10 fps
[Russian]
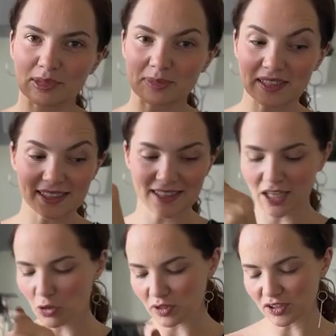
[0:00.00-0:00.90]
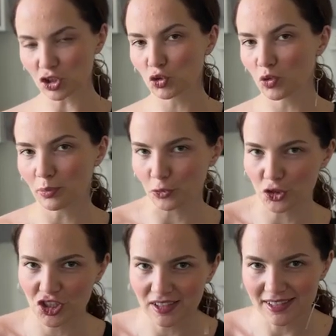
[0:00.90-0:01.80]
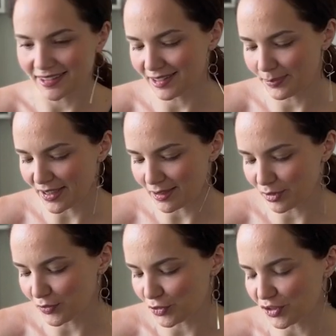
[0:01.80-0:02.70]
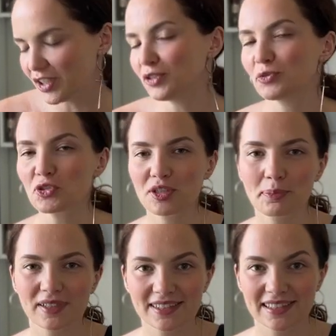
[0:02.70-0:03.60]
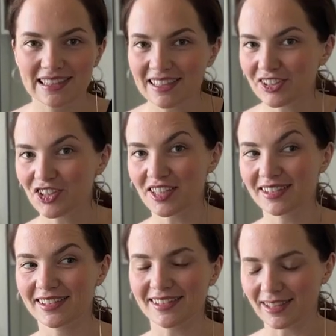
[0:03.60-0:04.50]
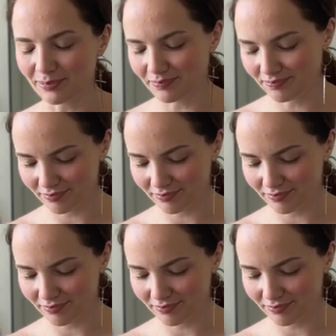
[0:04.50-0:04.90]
Посмотрите, какая у нас штука получилась. Теперь нам это все дело нужно процедить через сито.